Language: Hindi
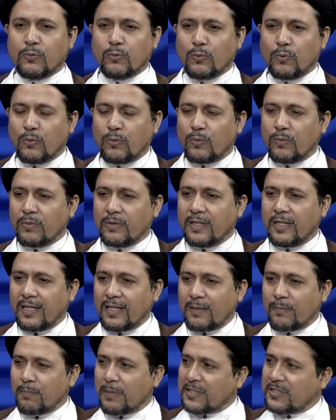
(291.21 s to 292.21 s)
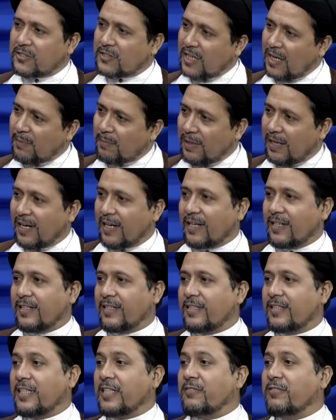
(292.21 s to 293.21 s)
तो एक बच्चा मिला
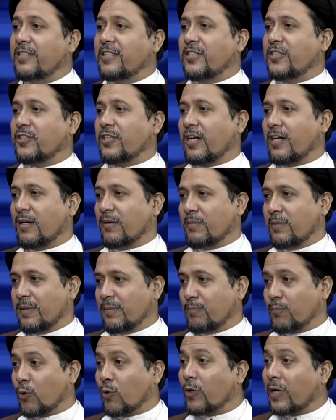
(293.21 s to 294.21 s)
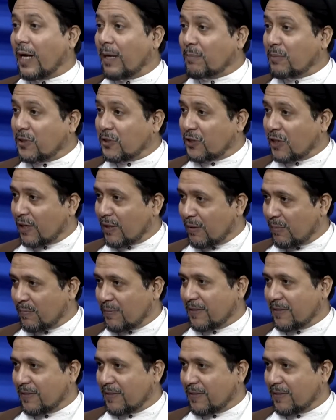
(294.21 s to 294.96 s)
टीवी की शक्ल में प्रोग्राम की शक्ल